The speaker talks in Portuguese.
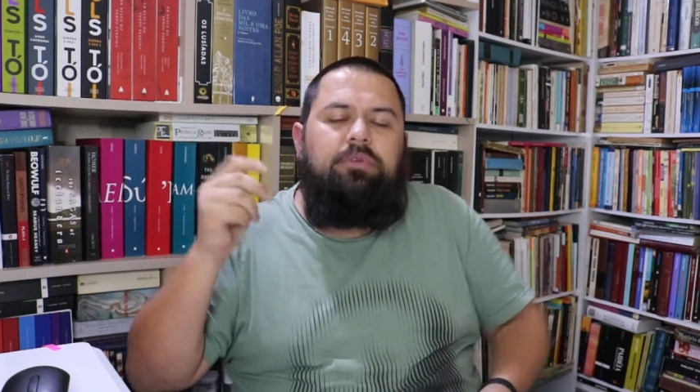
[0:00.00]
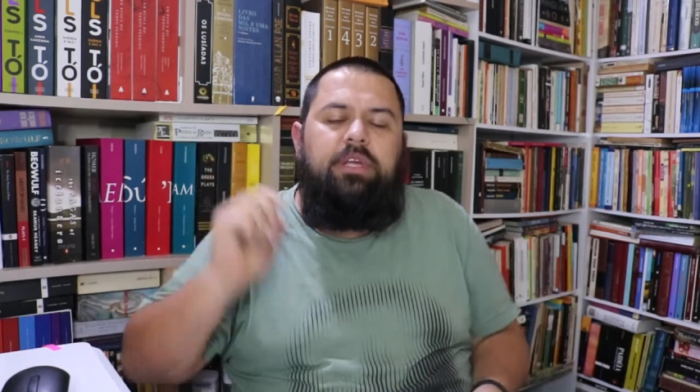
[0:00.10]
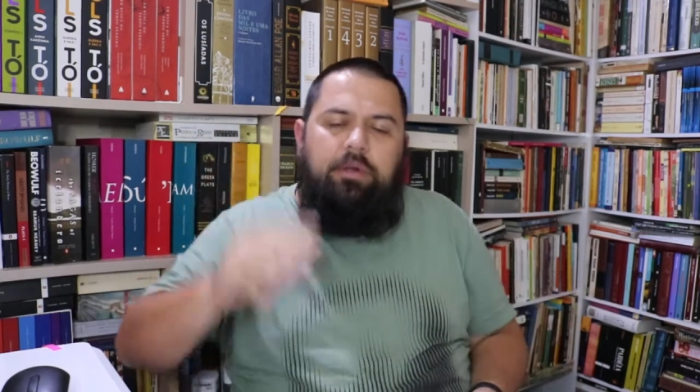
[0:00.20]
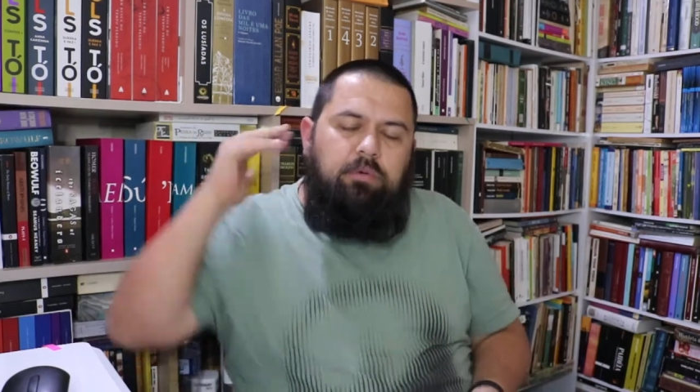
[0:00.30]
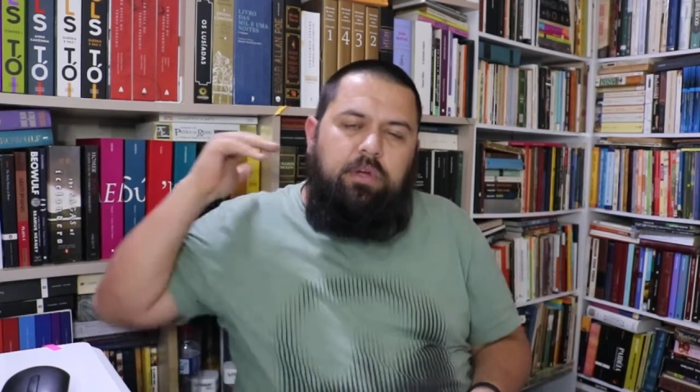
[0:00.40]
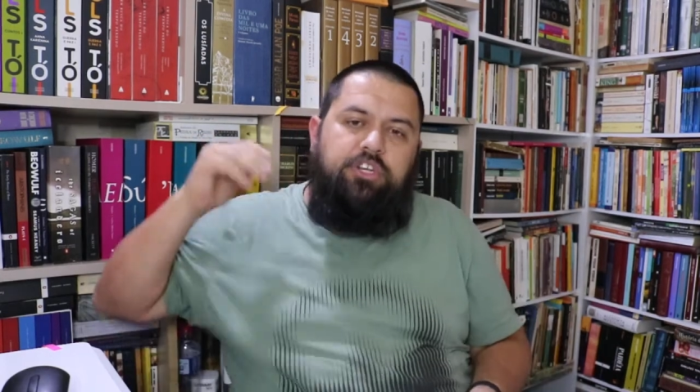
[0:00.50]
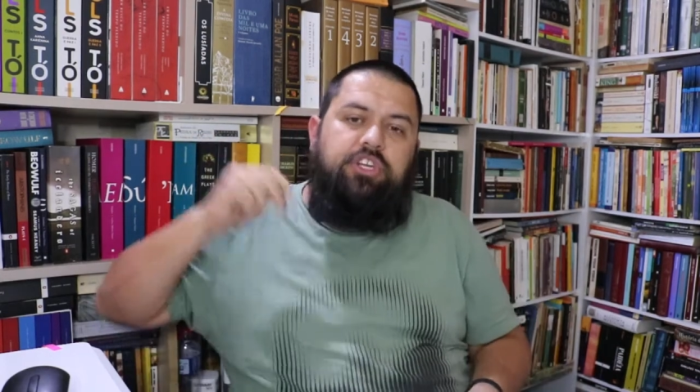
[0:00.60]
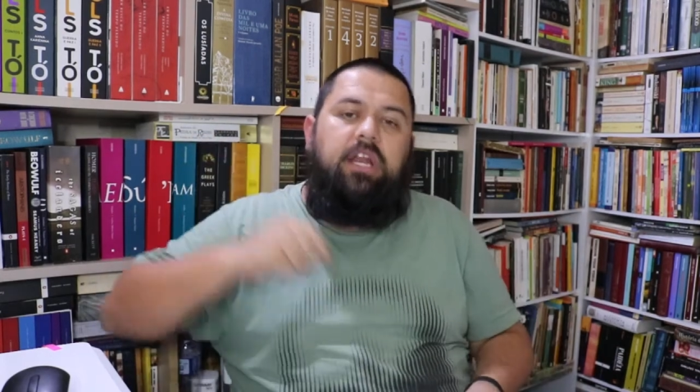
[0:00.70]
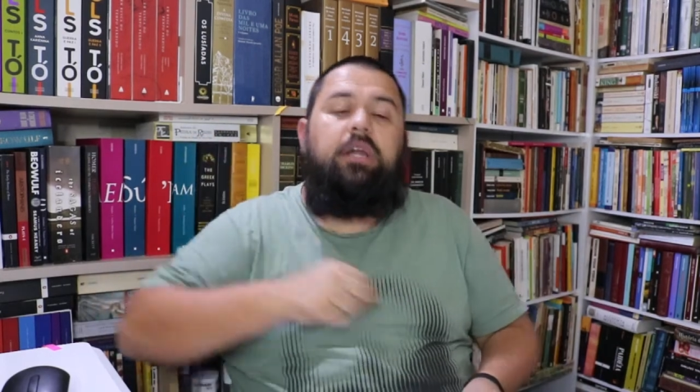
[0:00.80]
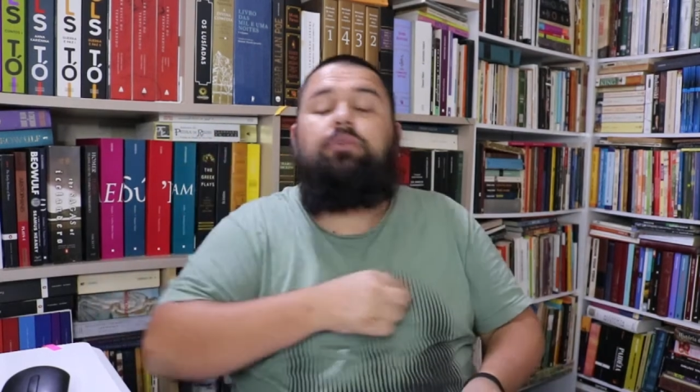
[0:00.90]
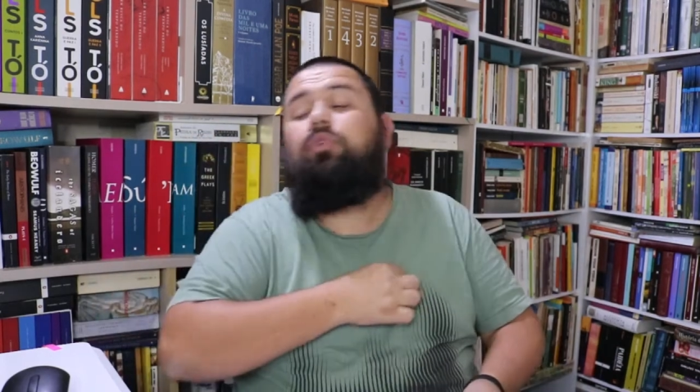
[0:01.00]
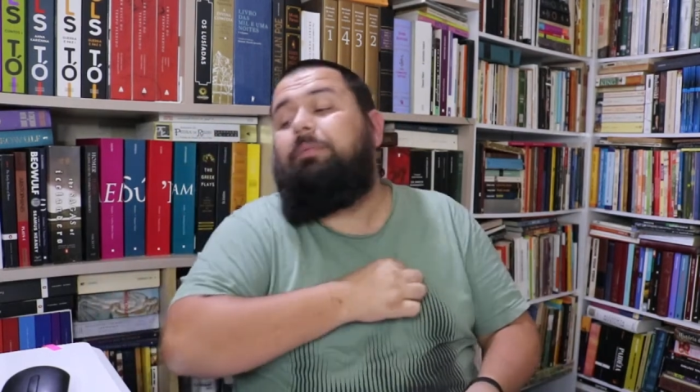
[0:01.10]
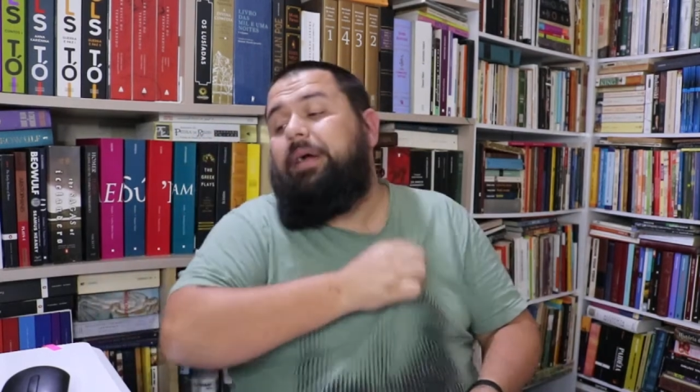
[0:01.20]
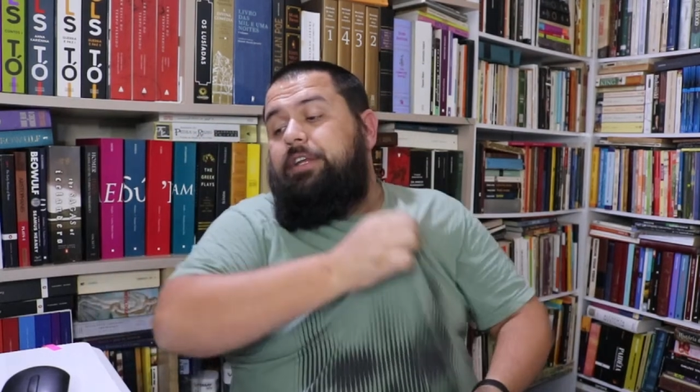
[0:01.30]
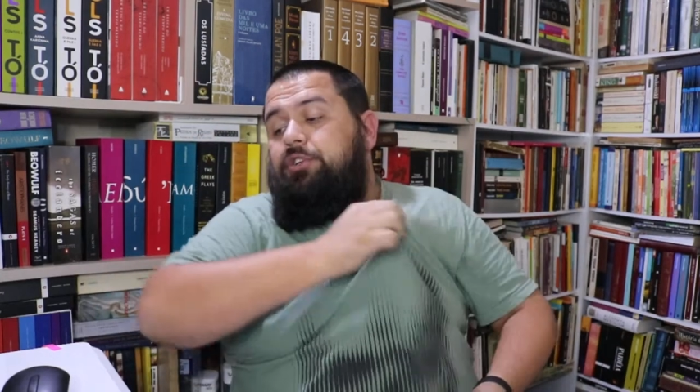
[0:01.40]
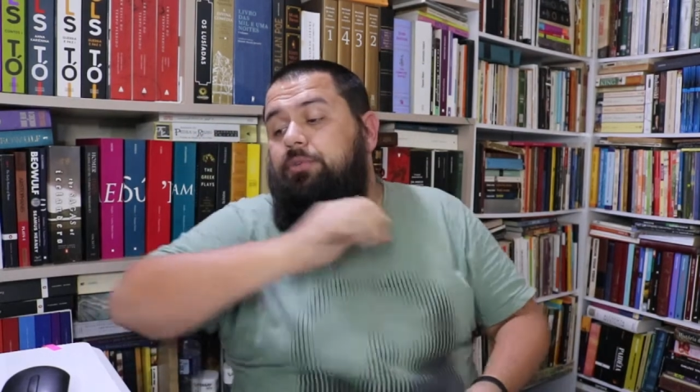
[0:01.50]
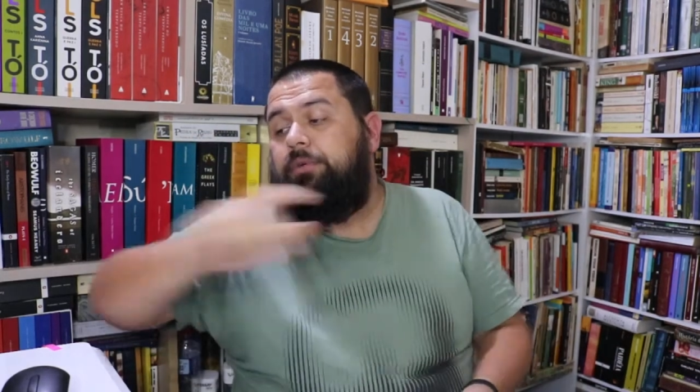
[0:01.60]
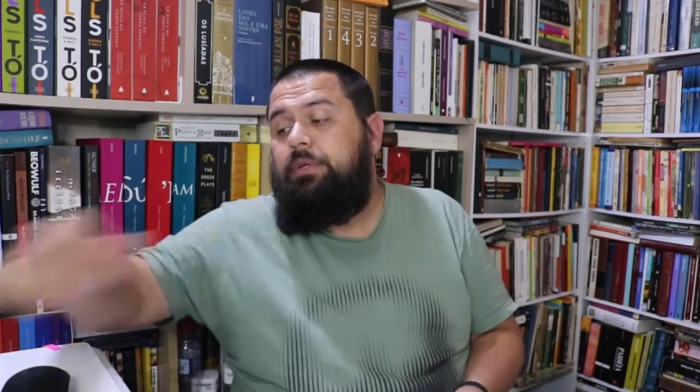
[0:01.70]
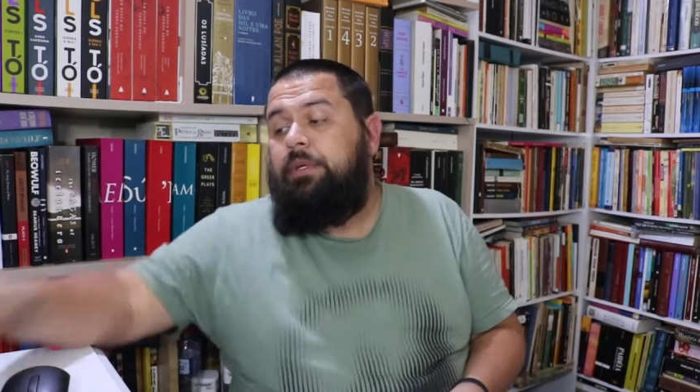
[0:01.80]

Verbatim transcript: né? É um retirar automático.